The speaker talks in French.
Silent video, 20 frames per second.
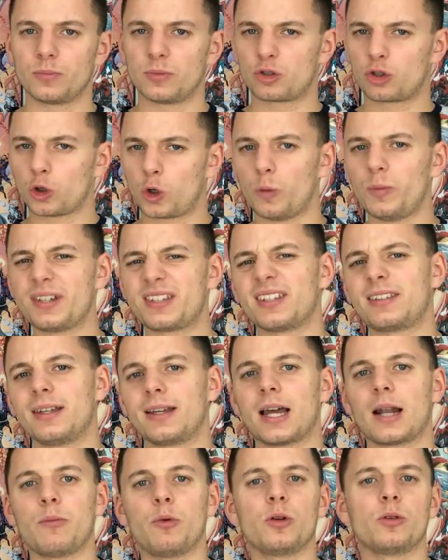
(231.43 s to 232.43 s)
Ce comic, c'est
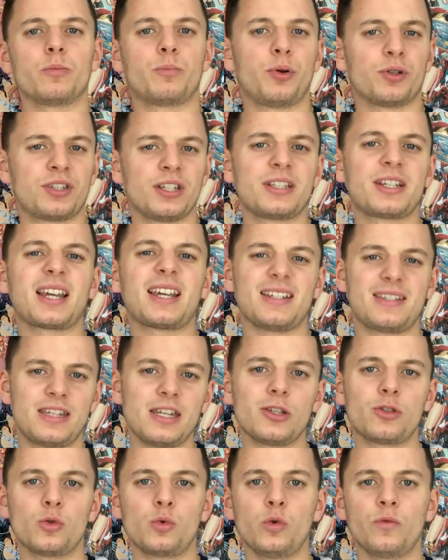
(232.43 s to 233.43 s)
également une petite
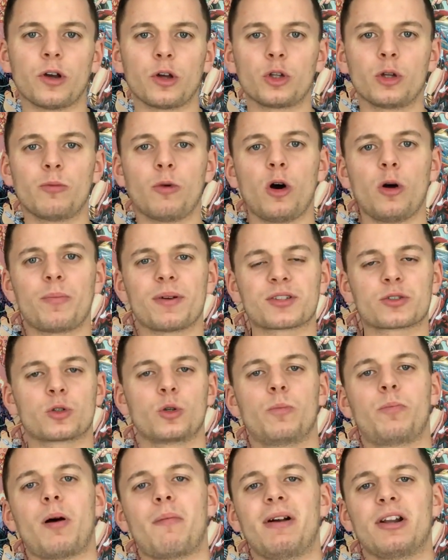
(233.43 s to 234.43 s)
critique du gouvernement parce
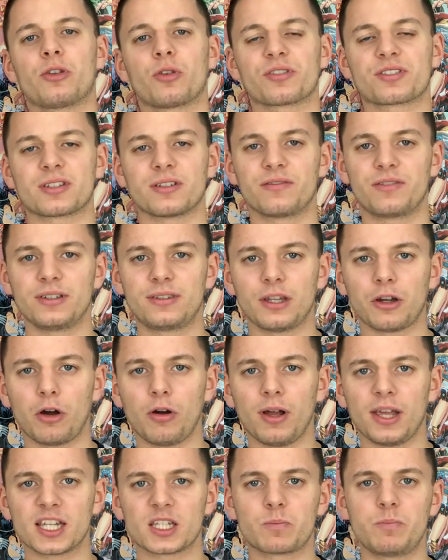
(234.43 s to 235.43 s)
que pas mal d'anciens
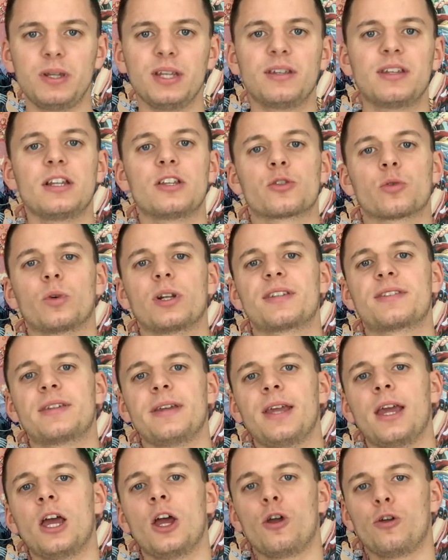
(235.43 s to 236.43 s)
vétérans expliquent qu'ils ont
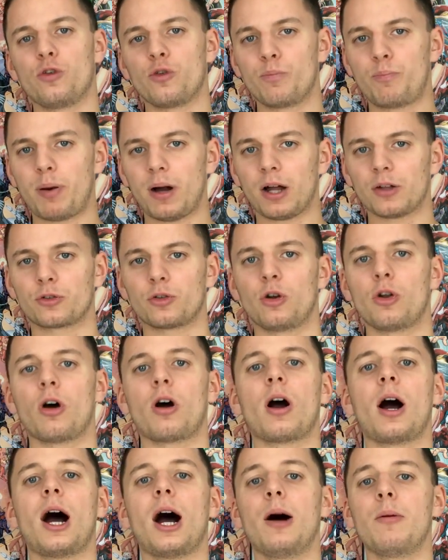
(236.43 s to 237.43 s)
laissé une part de
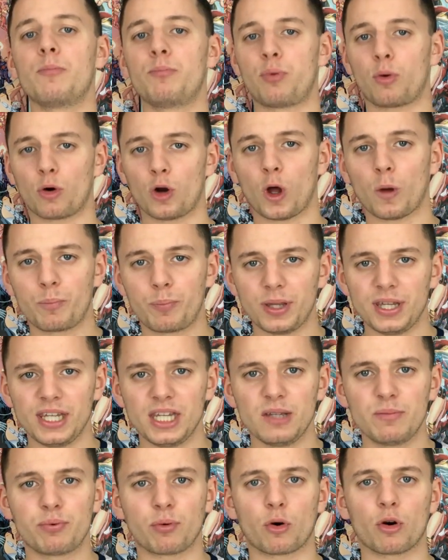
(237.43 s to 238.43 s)
leur âme pour leur
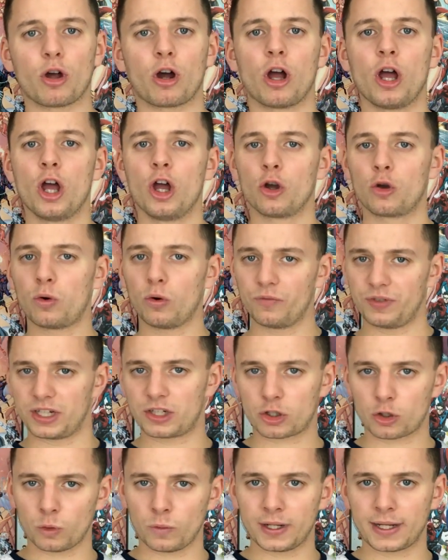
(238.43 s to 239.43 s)
pays, pour leurs
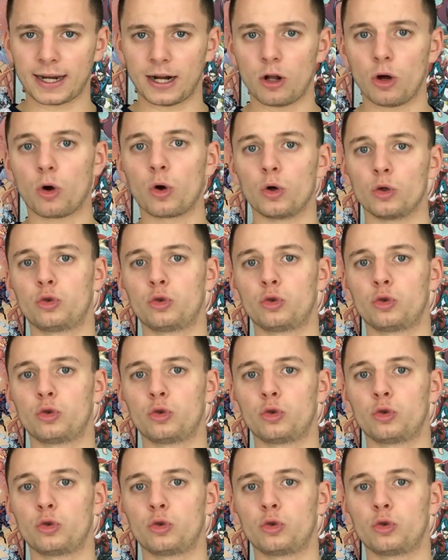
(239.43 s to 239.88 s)
convictions et qu'à leur